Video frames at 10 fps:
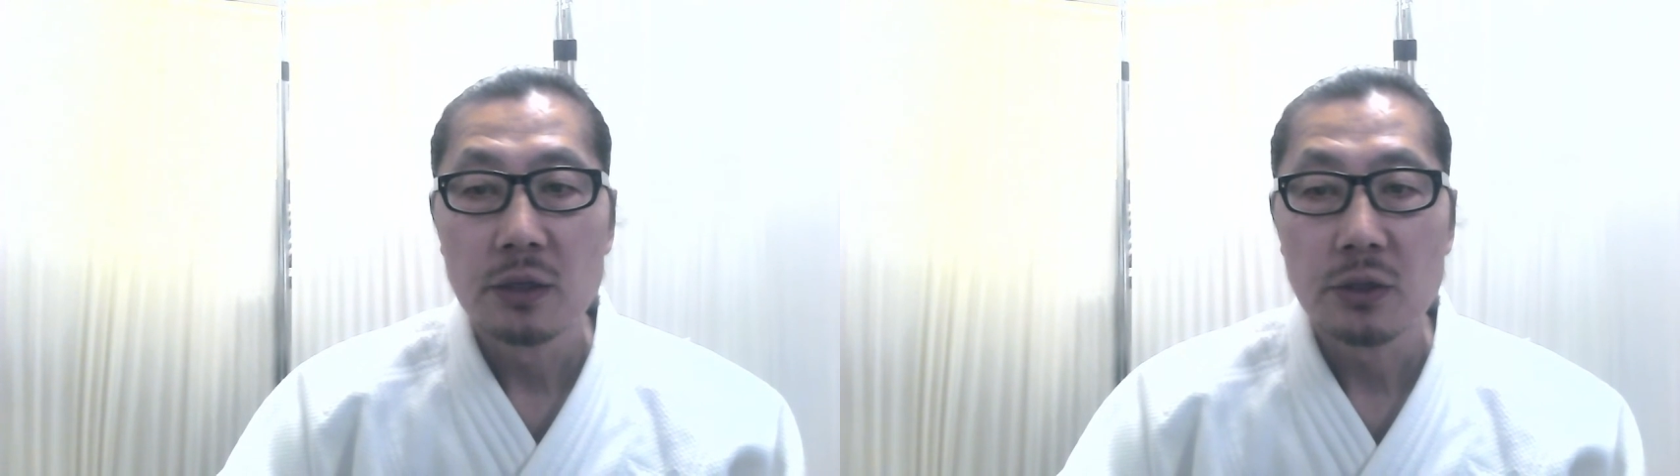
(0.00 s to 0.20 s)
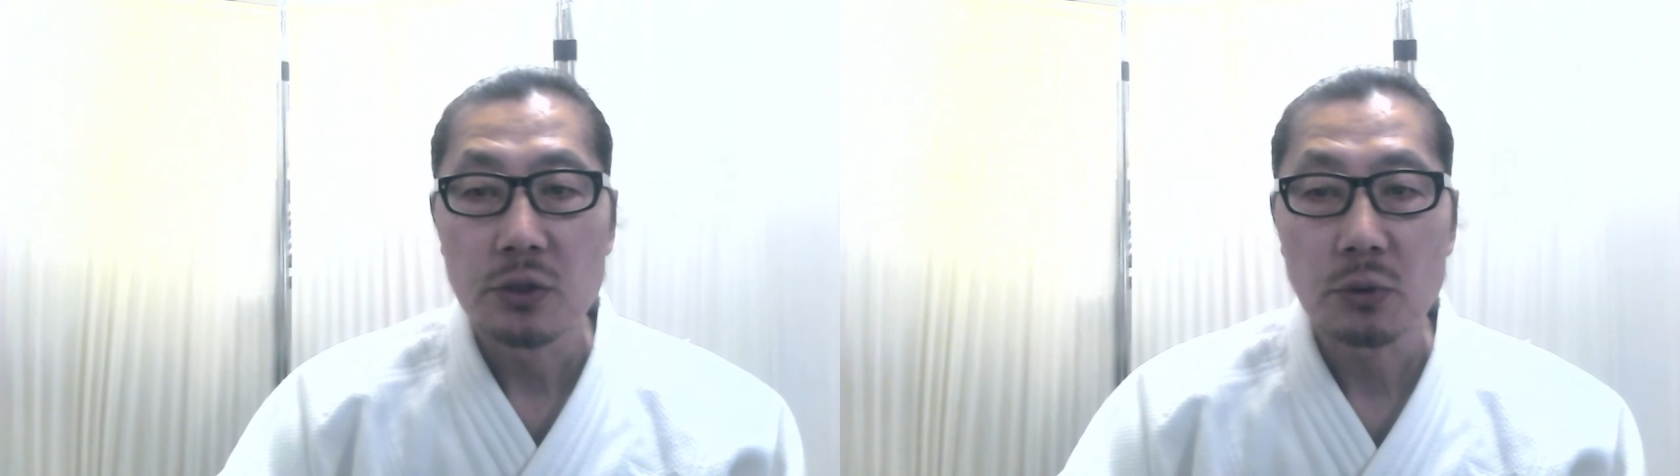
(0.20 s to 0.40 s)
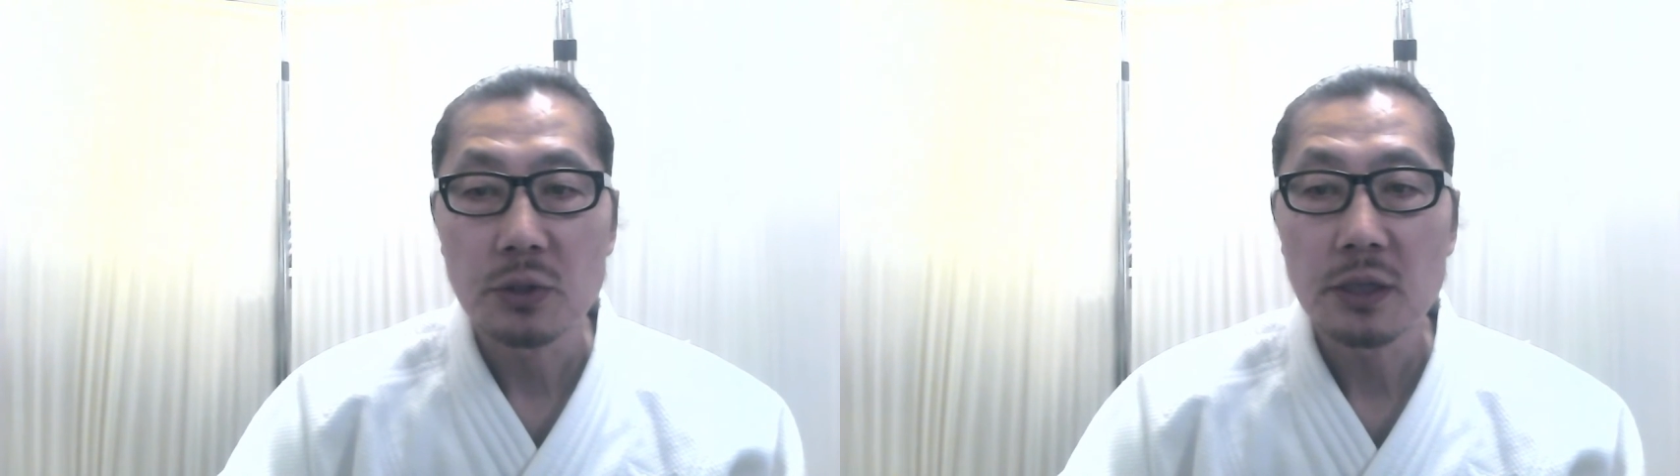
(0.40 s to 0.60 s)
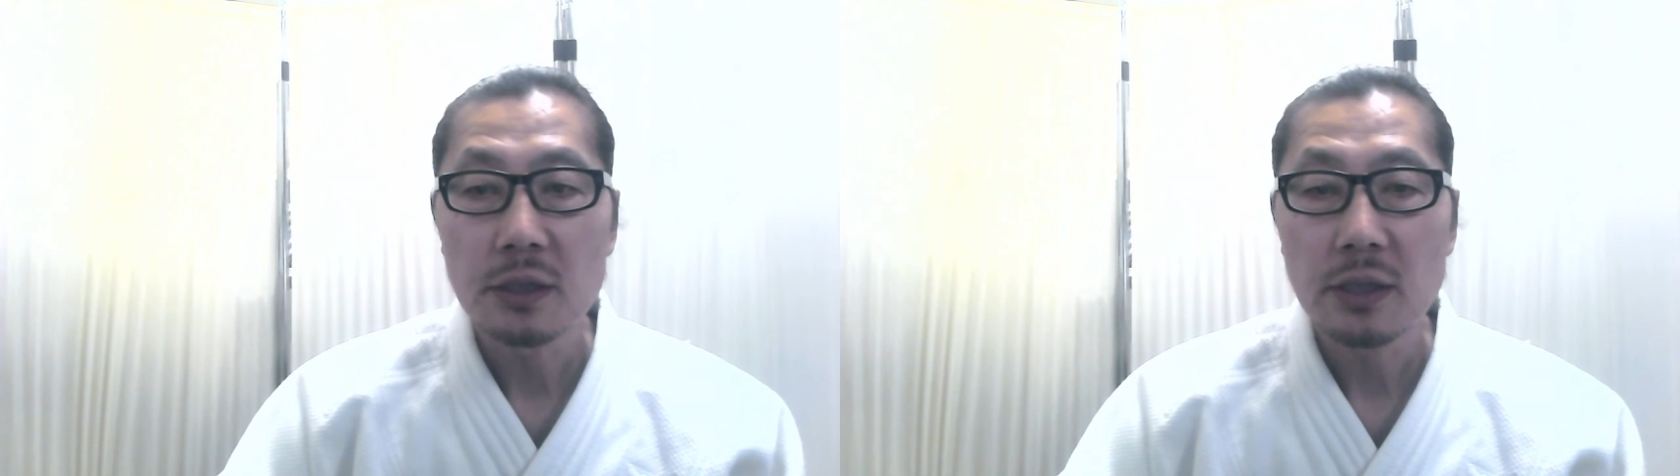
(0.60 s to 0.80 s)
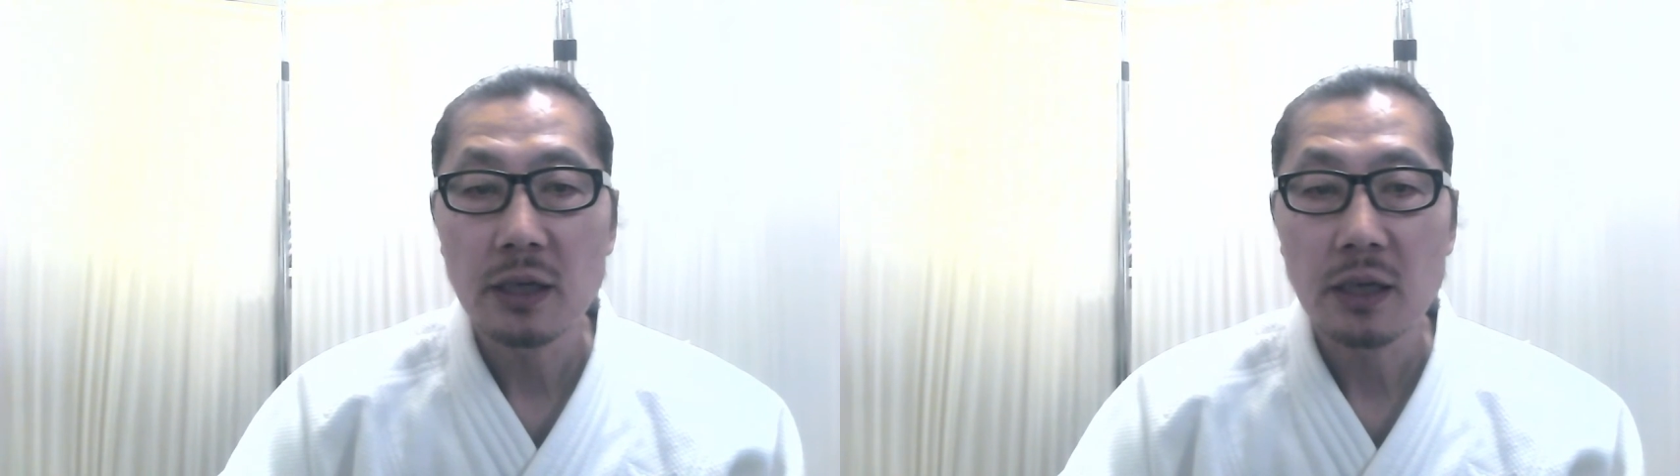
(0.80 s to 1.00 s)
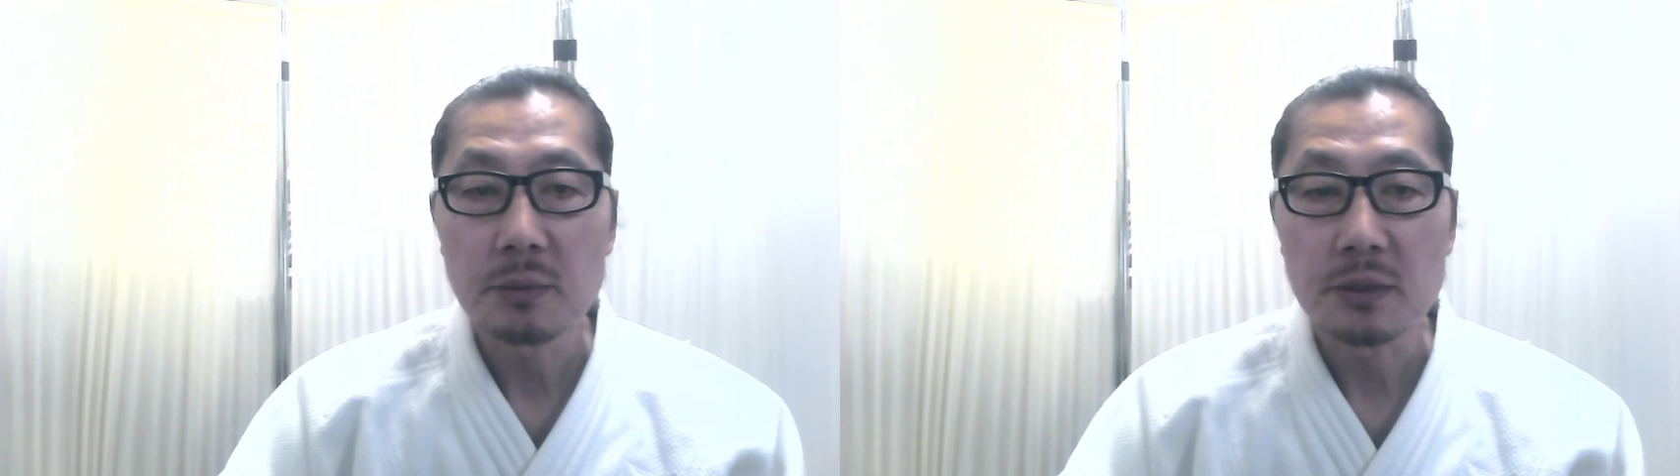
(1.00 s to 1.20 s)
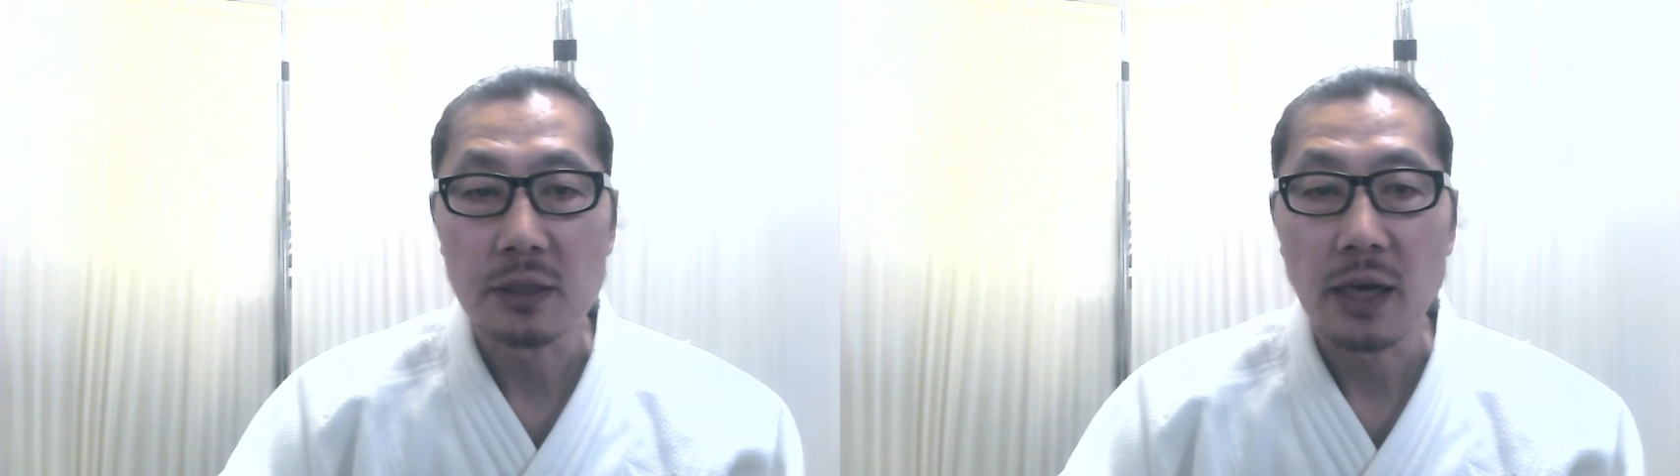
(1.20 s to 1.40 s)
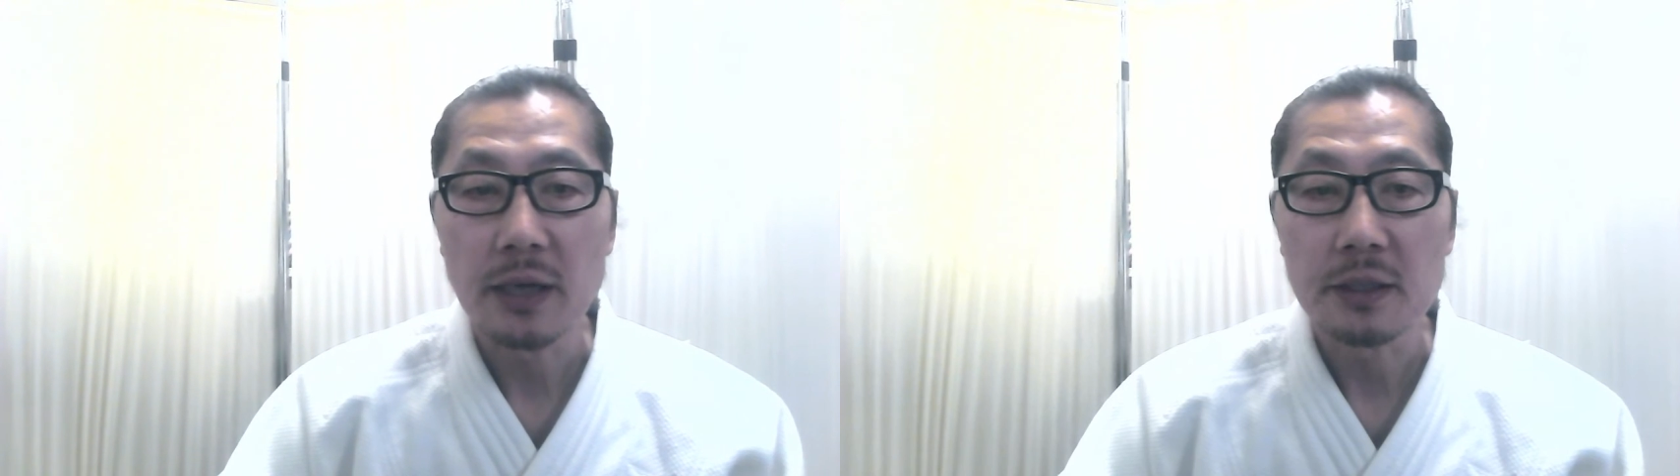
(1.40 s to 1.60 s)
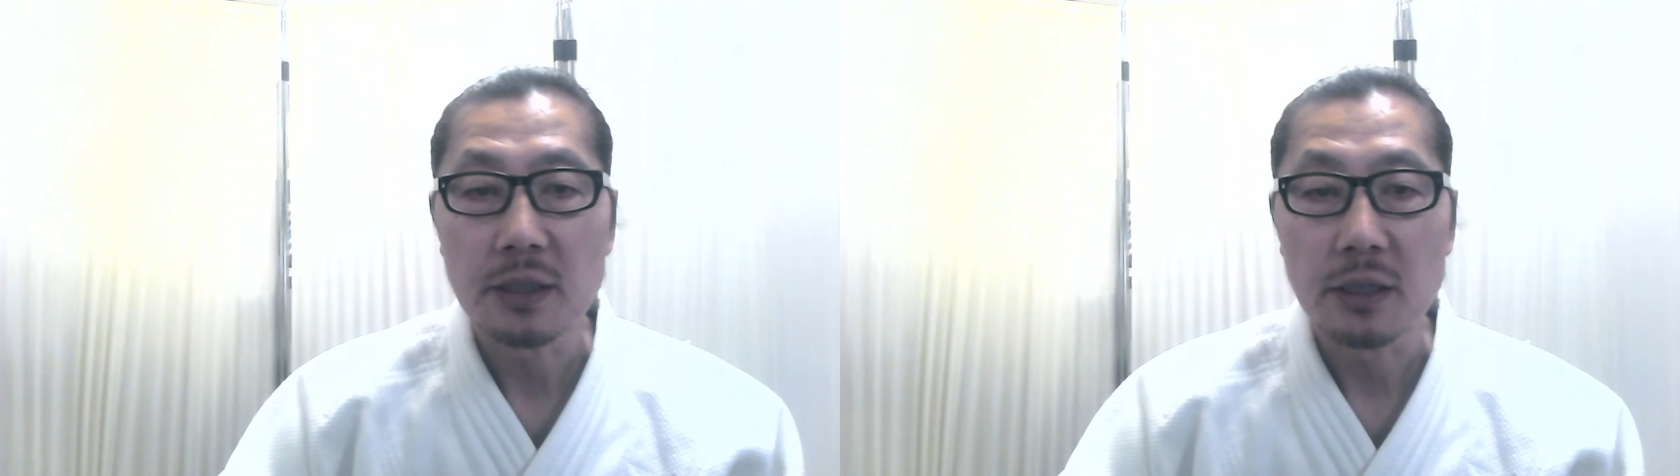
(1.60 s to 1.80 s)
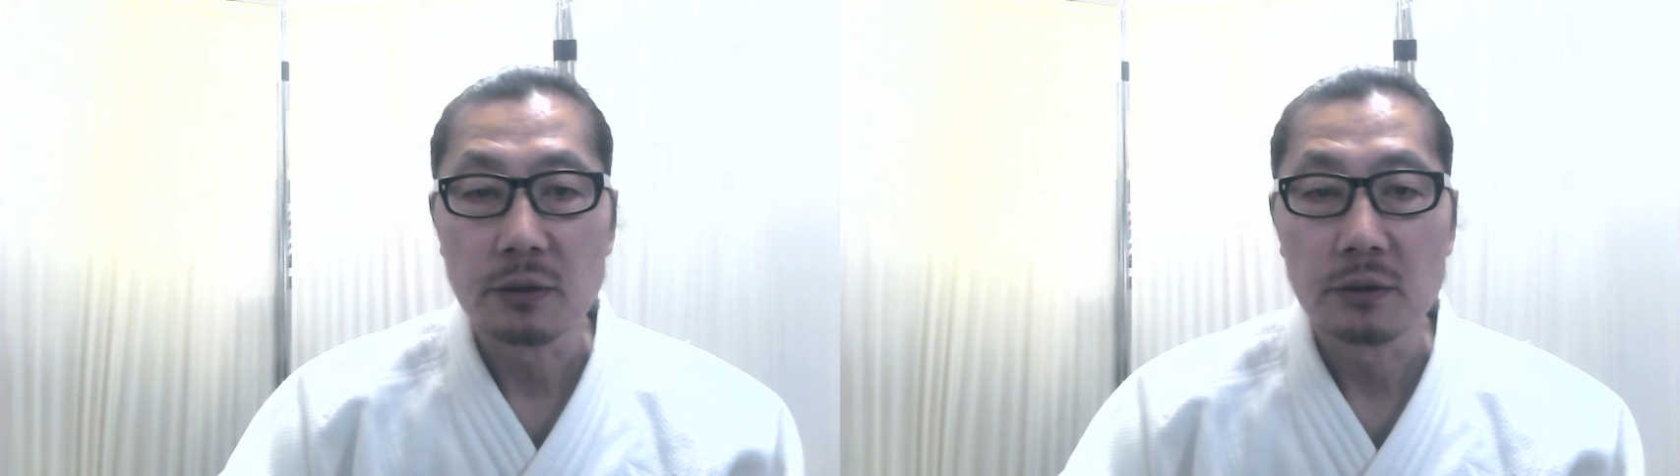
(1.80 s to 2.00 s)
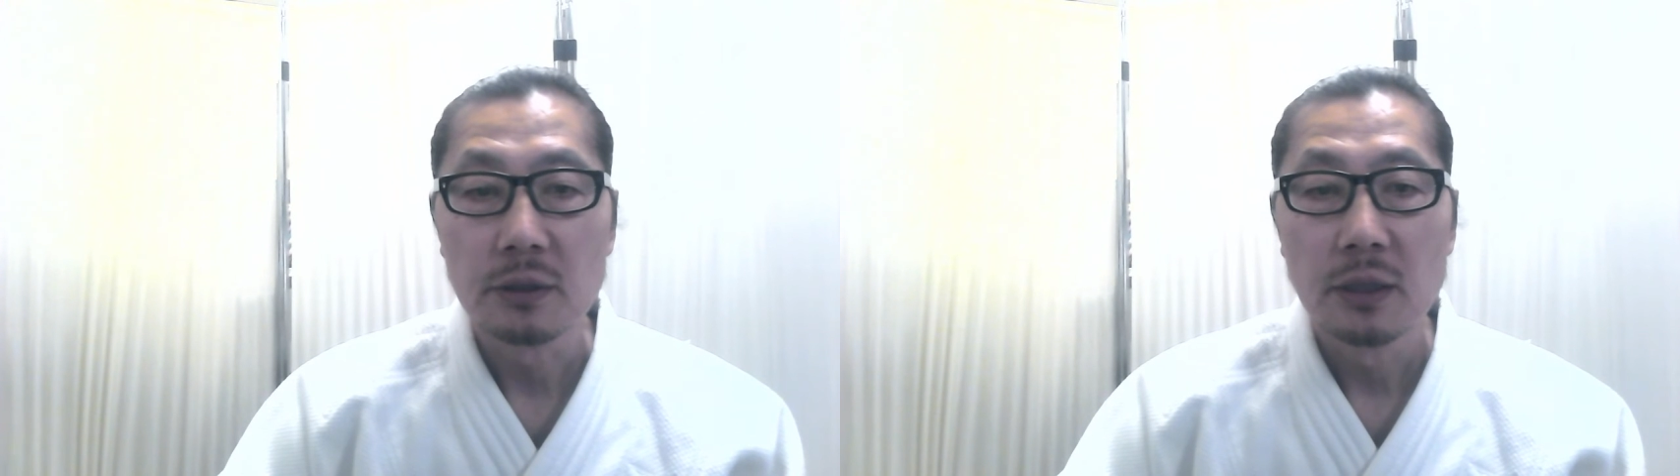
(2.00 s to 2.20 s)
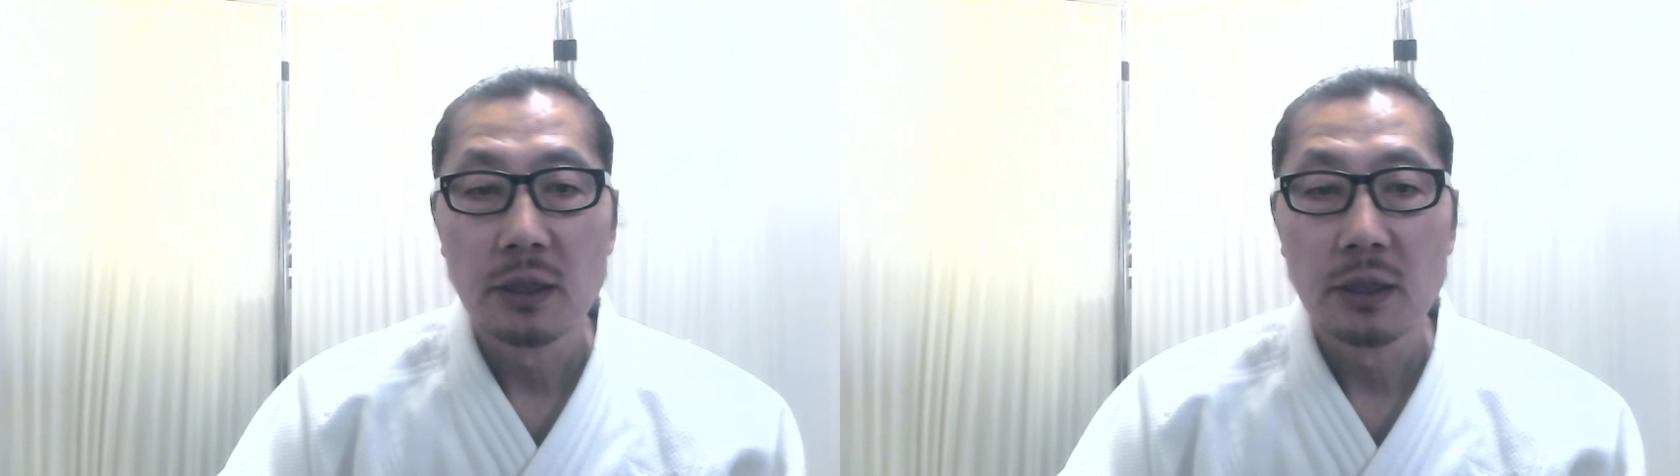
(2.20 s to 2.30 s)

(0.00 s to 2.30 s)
食品添加物が入っている